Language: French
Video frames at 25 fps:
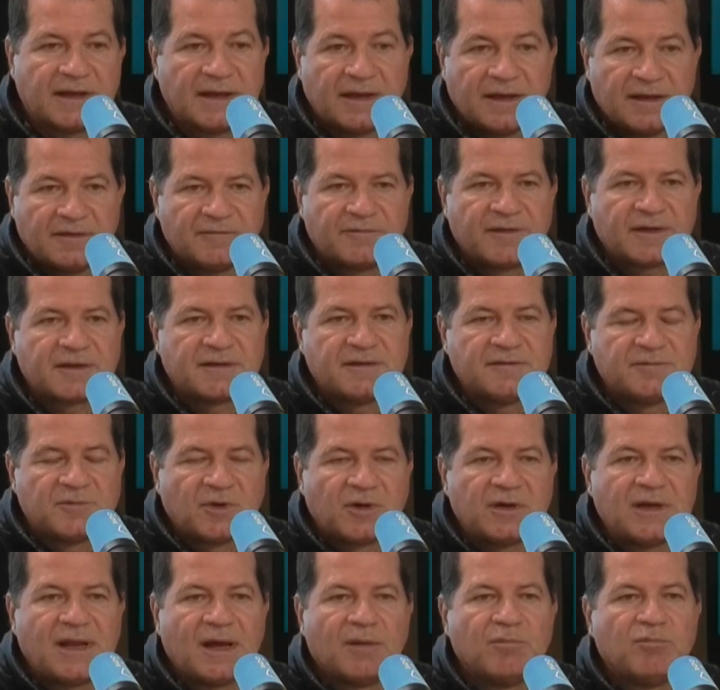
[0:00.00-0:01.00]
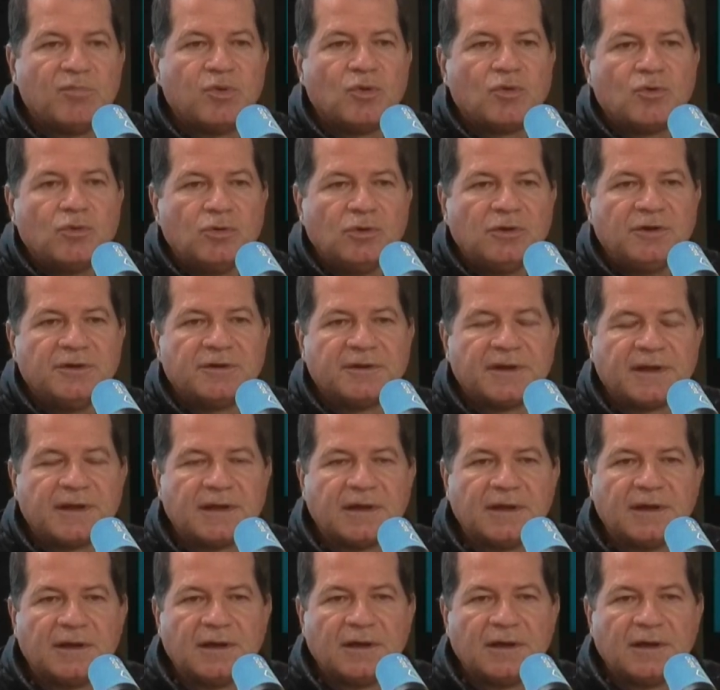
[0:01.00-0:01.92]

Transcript: Et effectivement, il a beaucoup donné.